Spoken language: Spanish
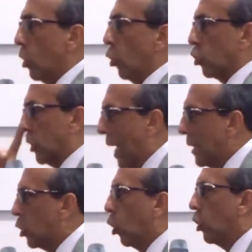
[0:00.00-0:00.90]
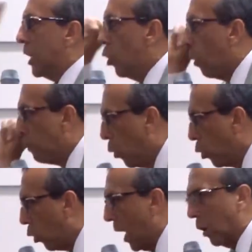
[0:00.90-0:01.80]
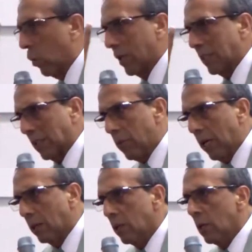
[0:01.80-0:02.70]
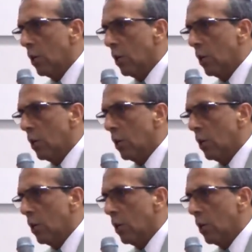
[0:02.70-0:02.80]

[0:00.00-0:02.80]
lo santo y lo puro, acuérdese bien.